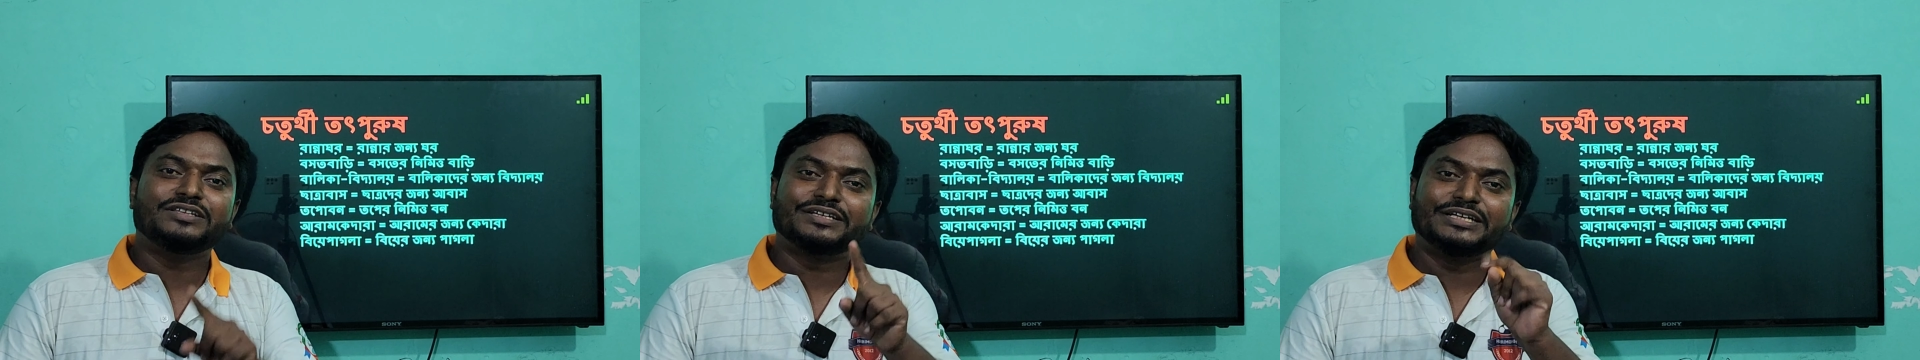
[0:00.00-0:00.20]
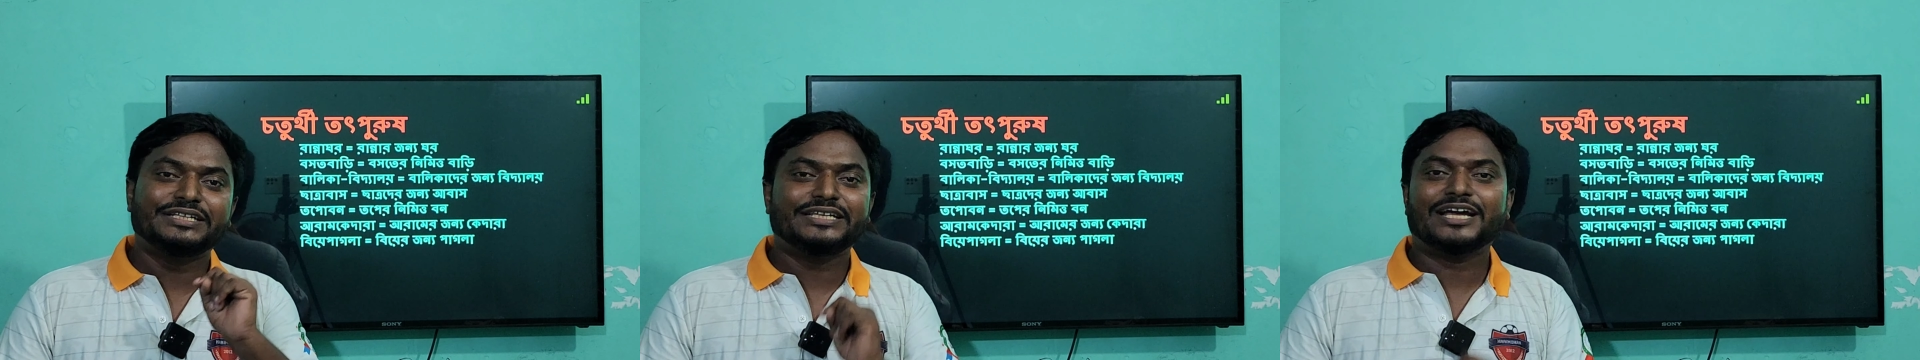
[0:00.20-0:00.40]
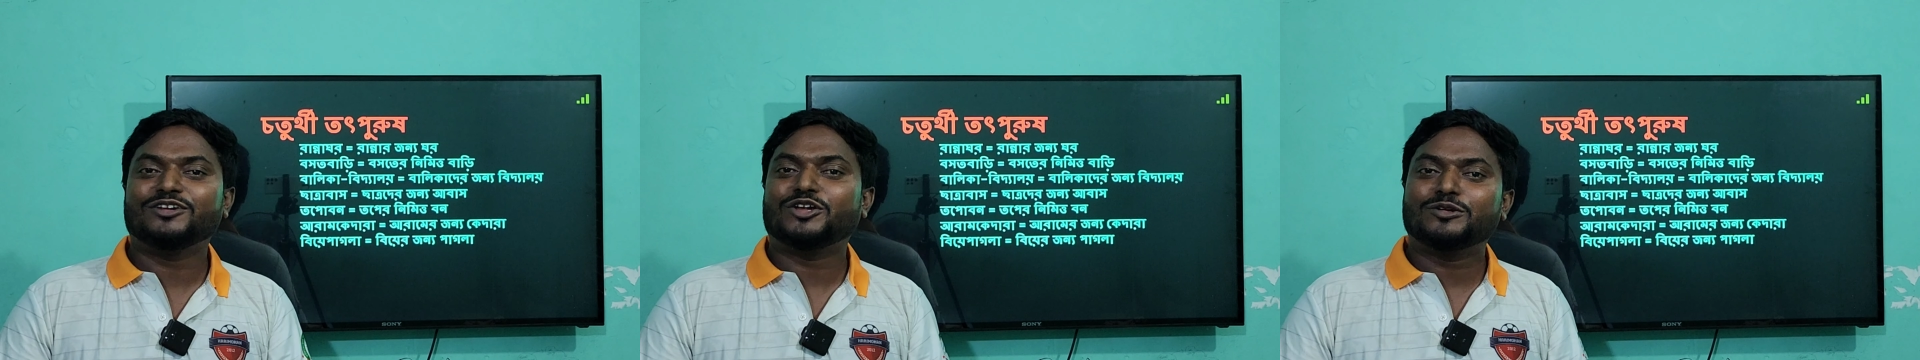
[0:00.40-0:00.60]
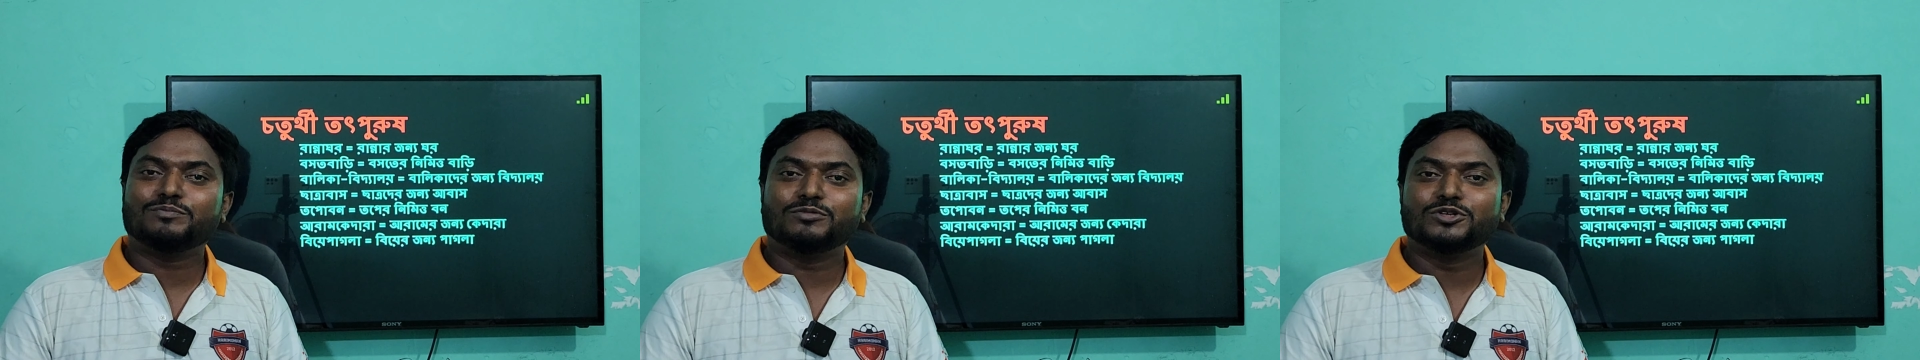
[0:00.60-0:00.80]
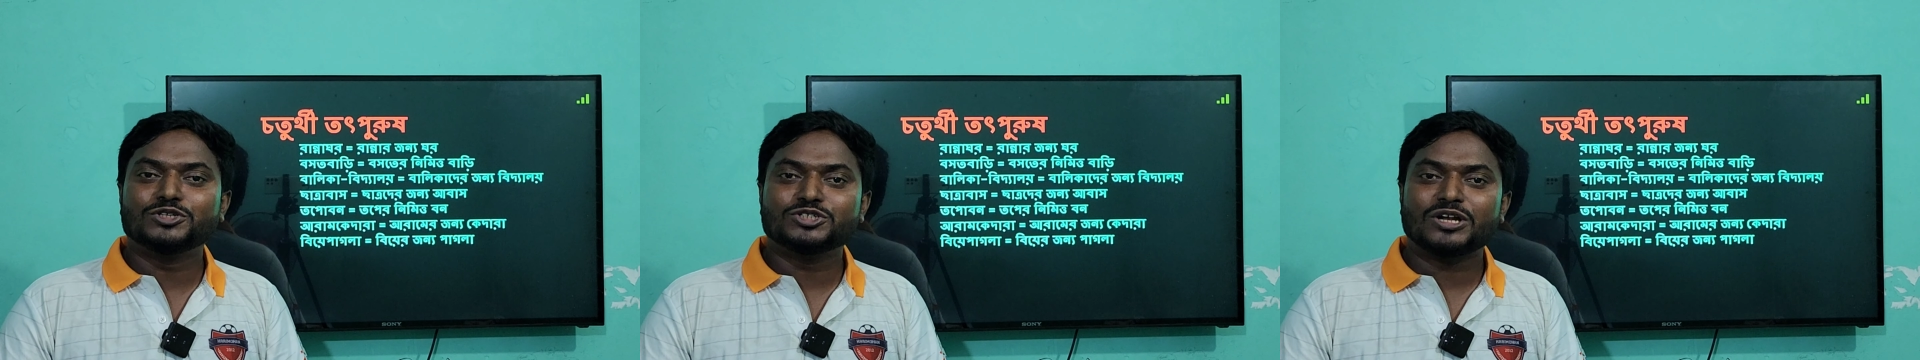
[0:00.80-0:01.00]
তৃতীয়
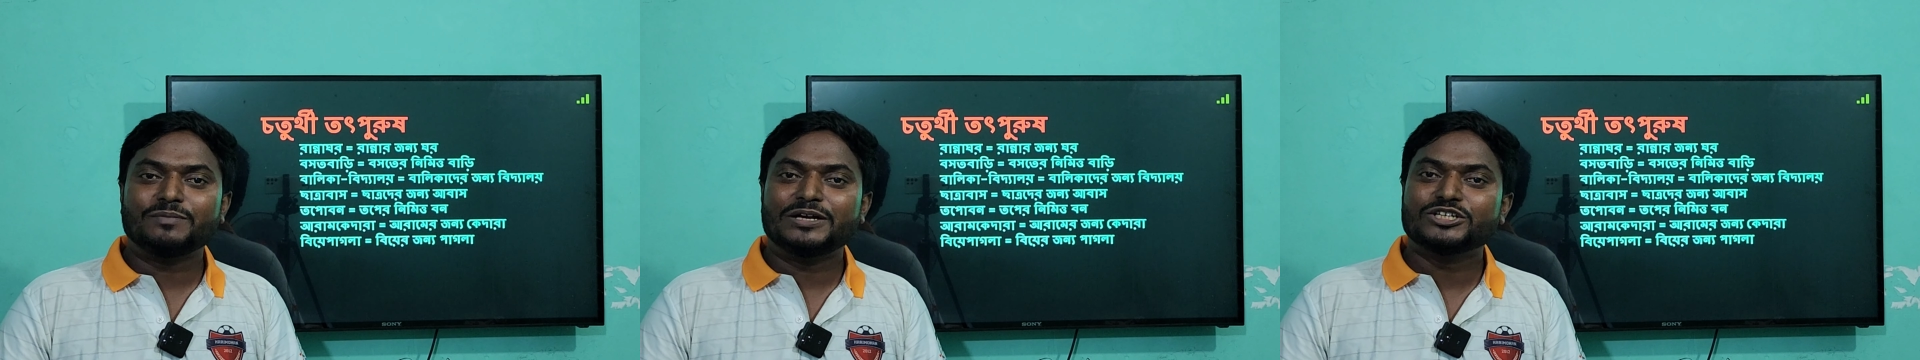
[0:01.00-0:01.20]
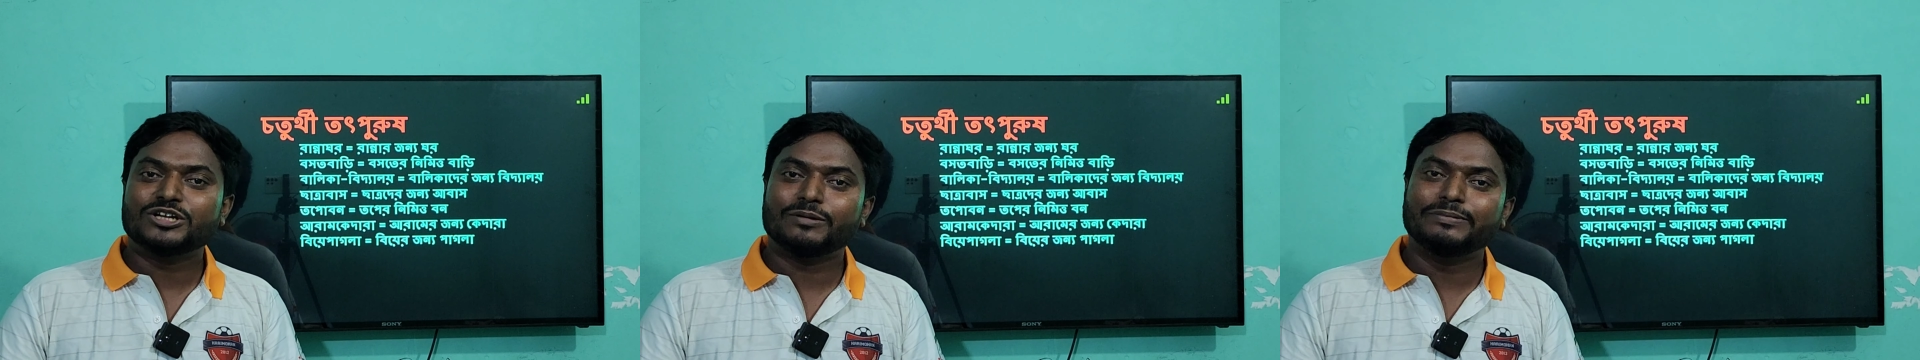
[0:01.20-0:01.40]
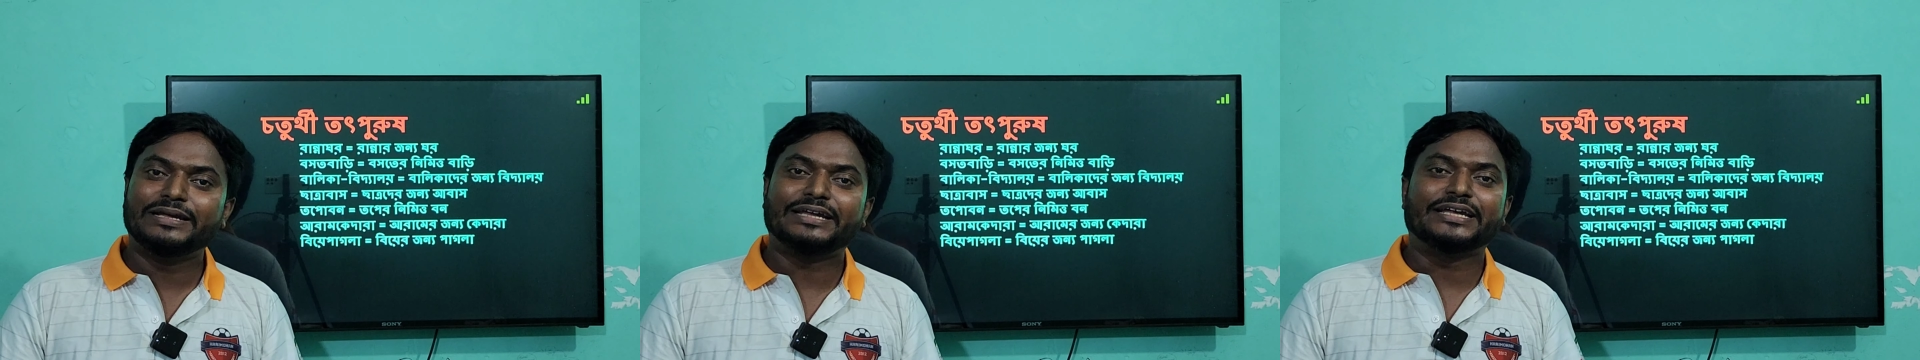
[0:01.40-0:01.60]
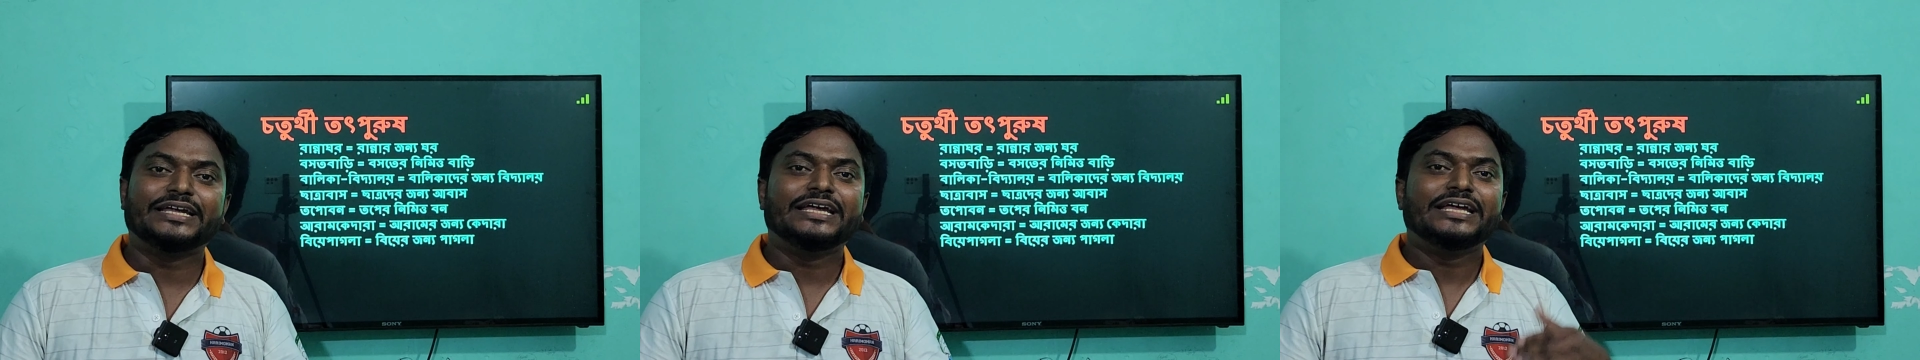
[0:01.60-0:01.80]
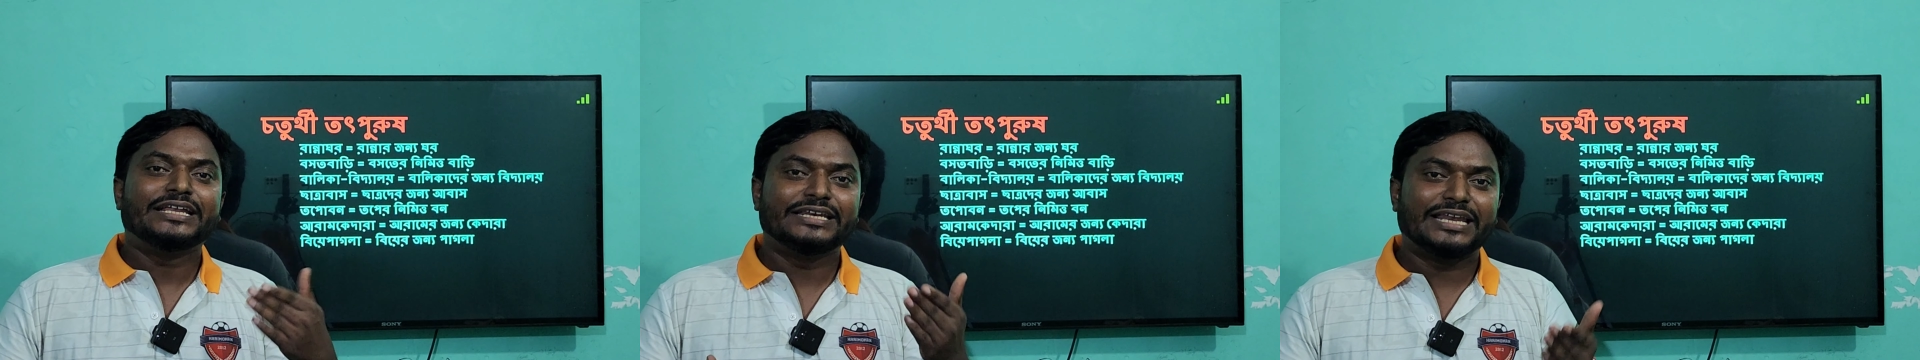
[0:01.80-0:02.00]
তৎপুরুষ সমাস হবে
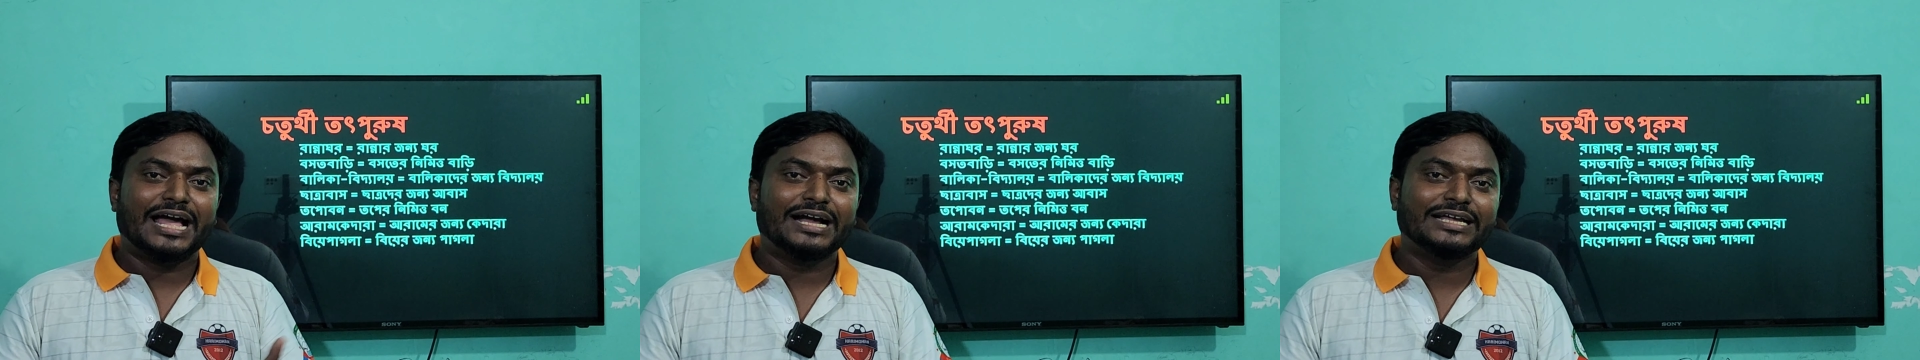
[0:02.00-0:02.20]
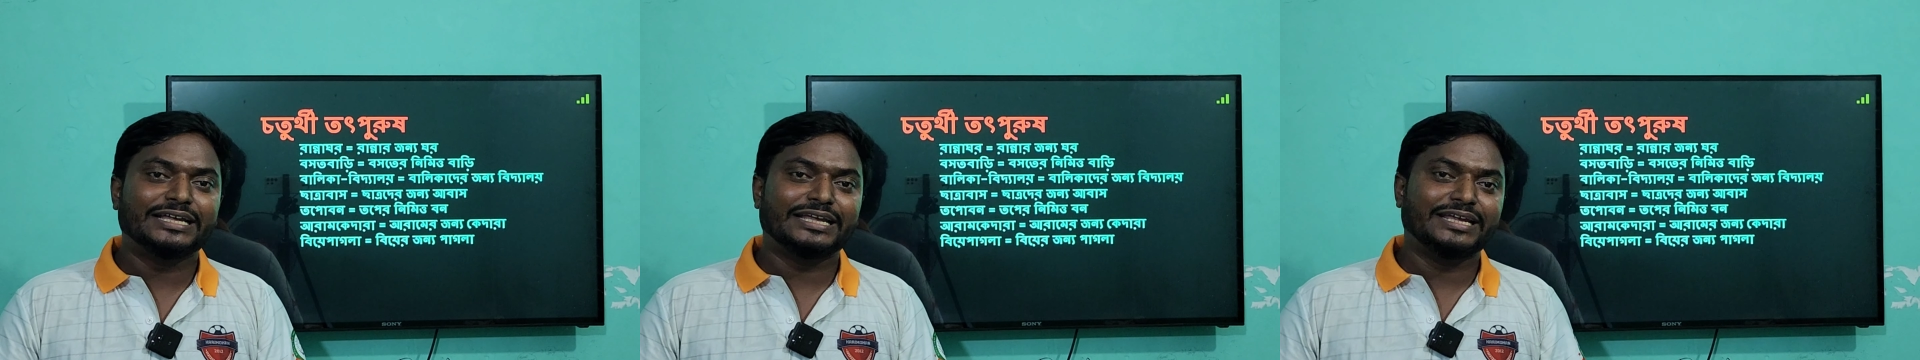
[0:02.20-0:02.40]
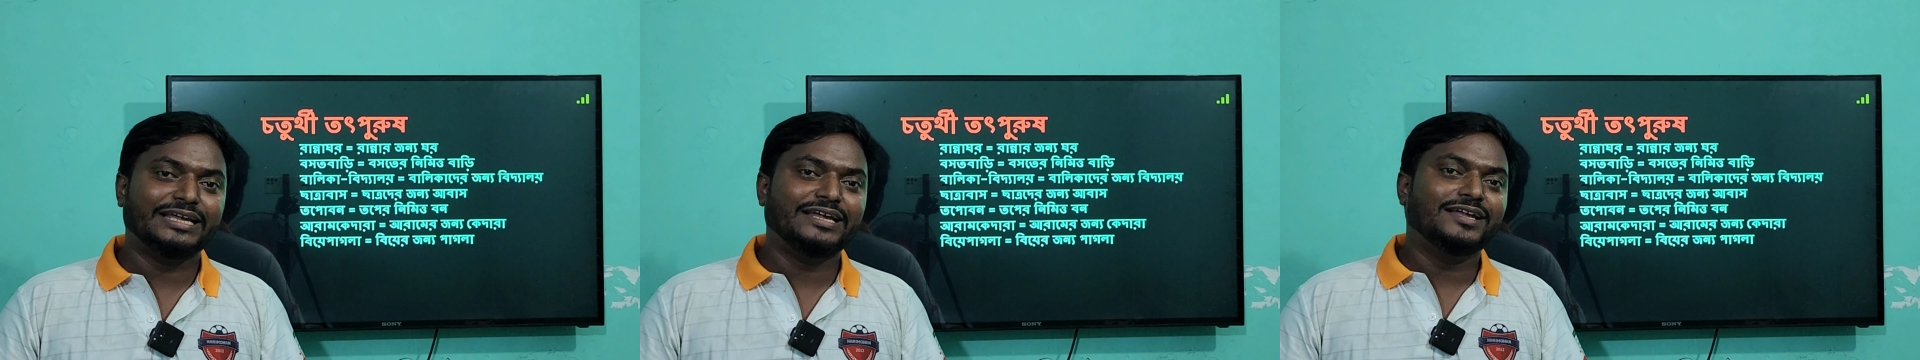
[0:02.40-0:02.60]
নাকি